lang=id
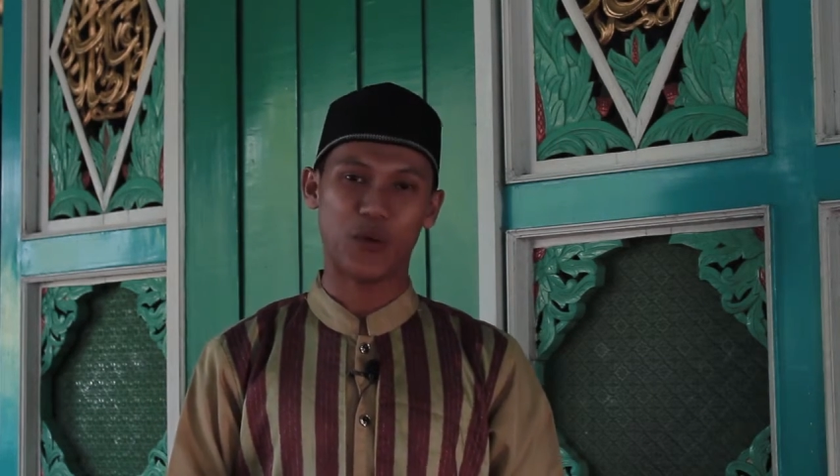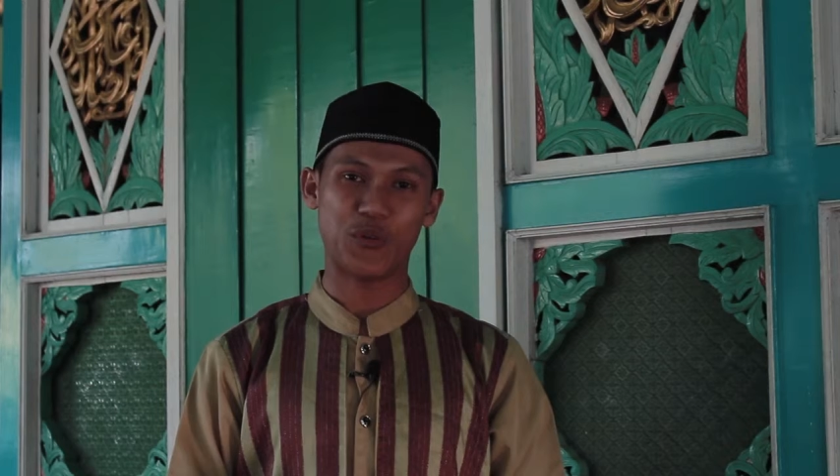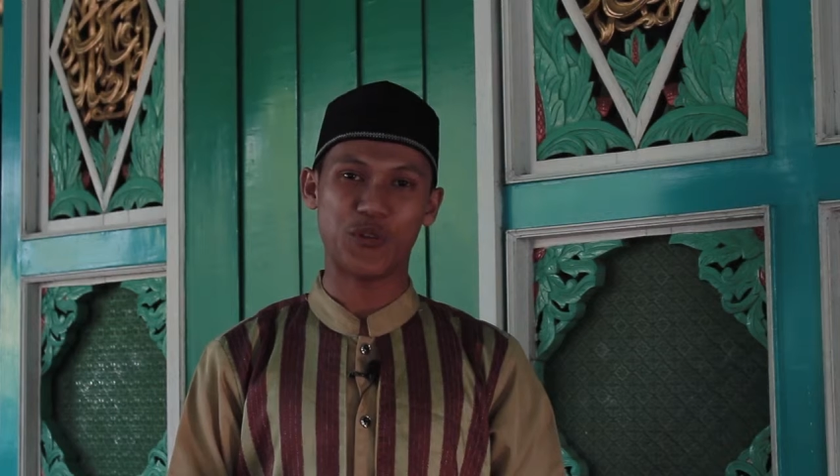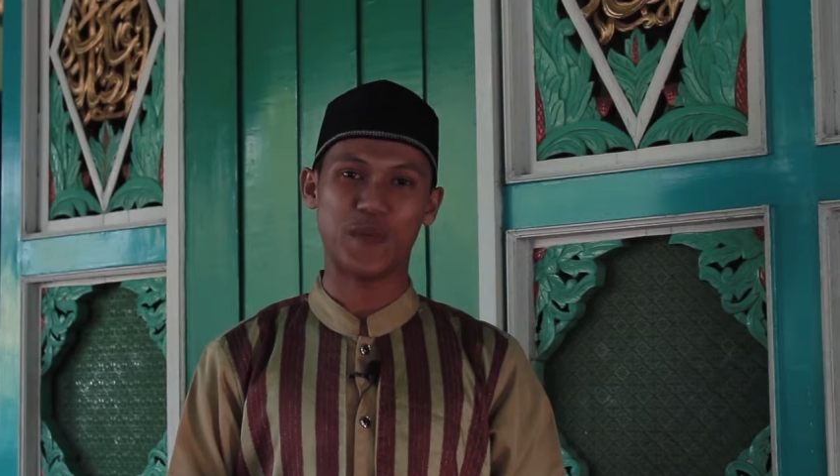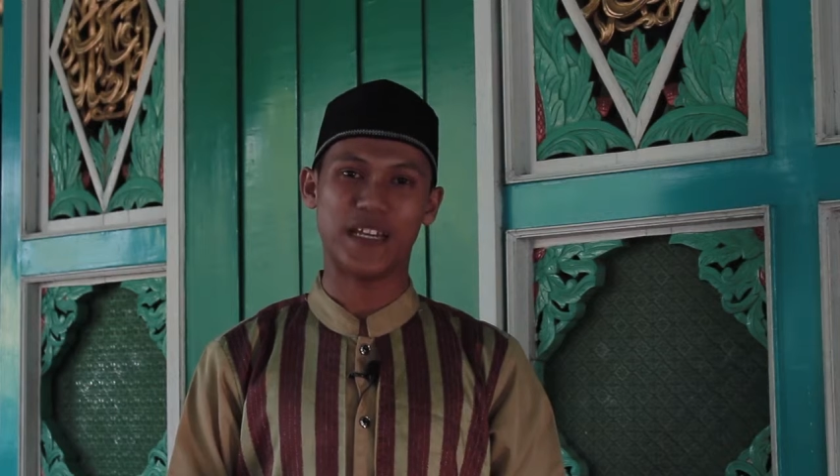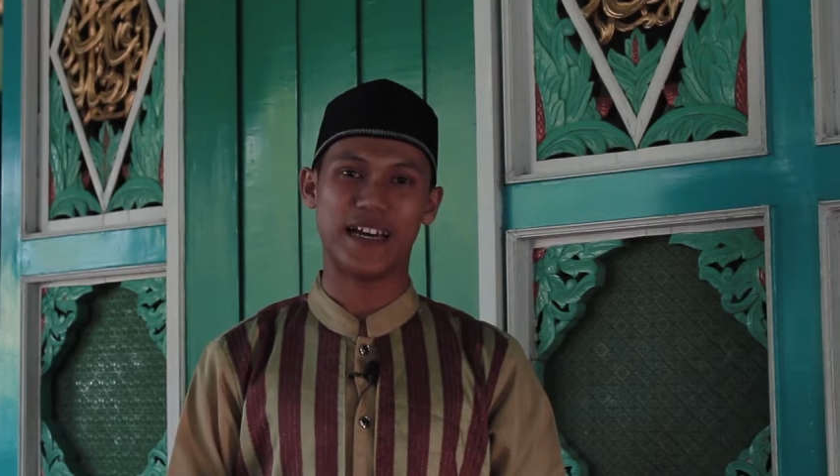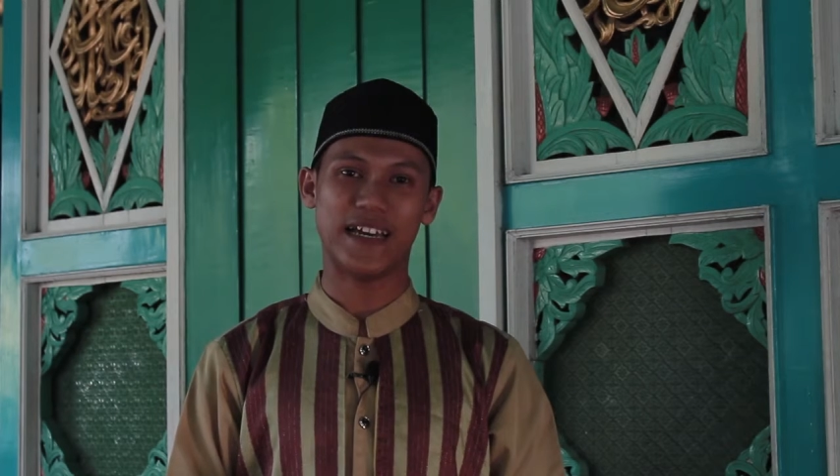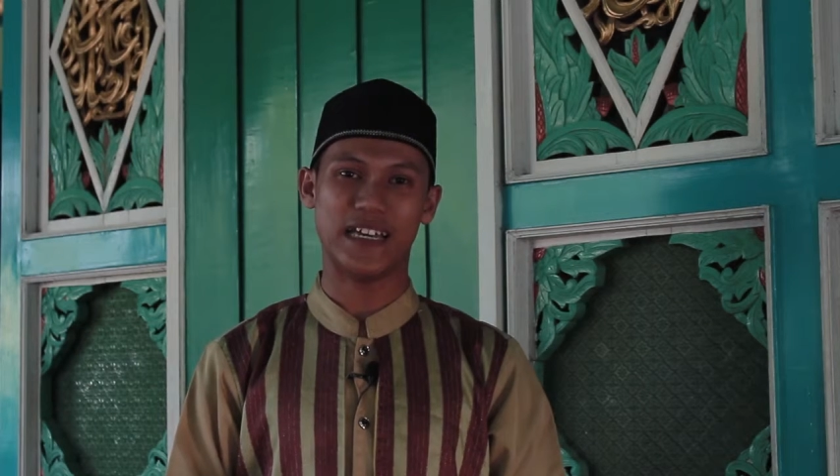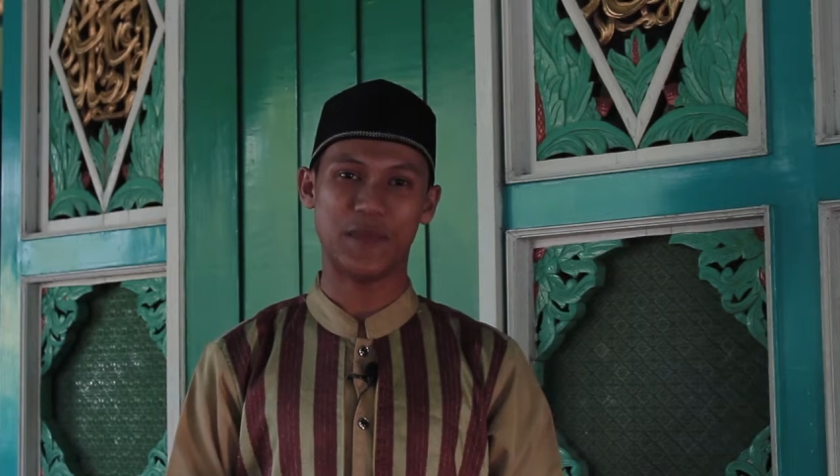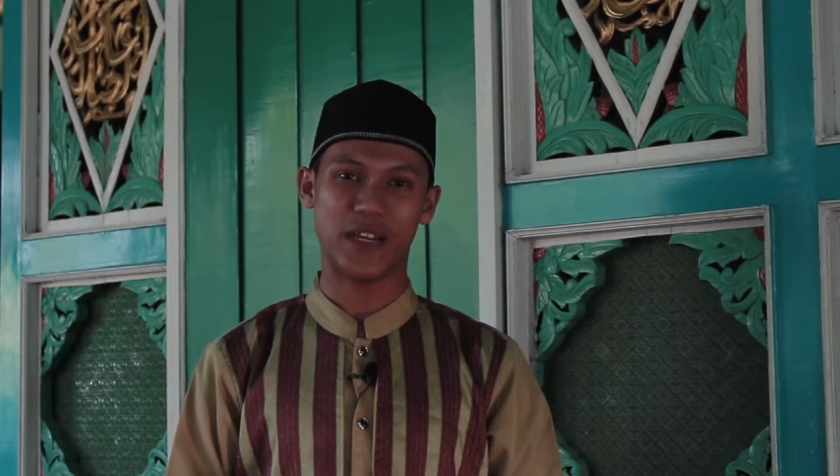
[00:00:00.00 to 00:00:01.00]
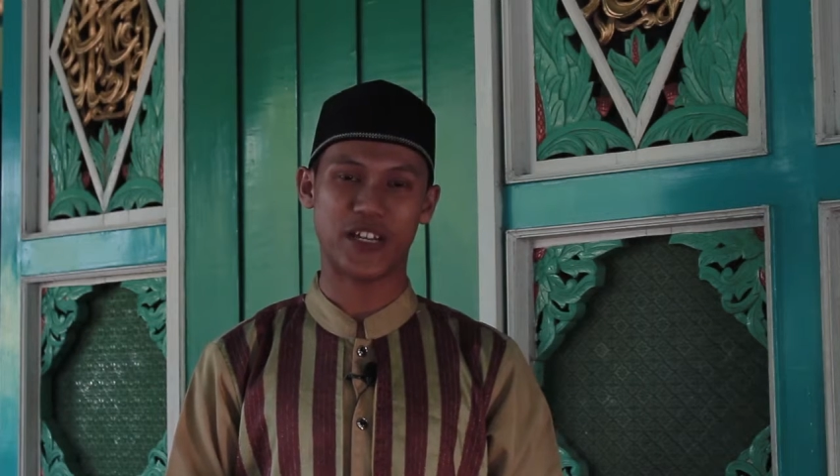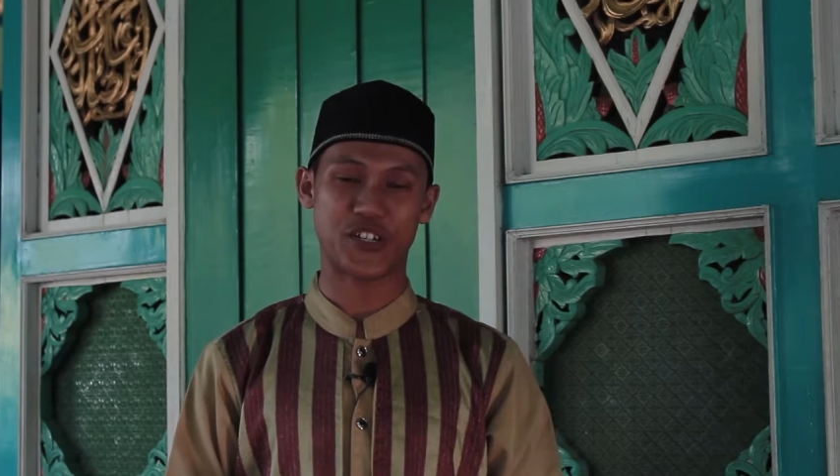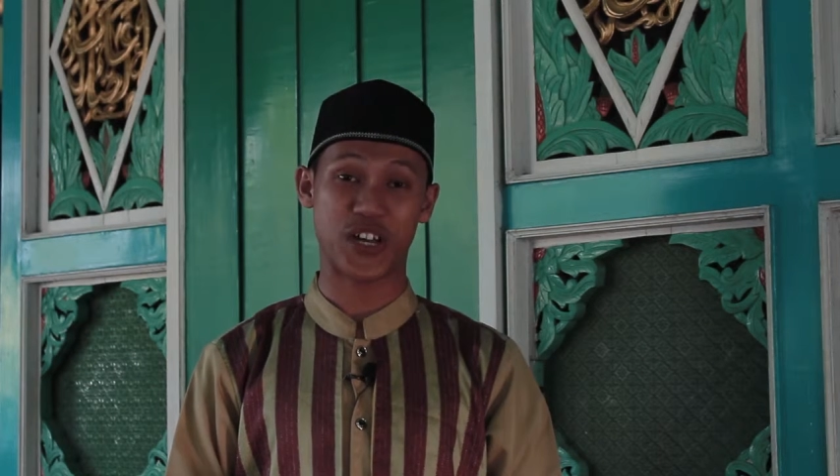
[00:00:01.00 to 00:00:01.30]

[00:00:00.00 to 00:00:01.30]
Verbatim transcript: A'udhu billahi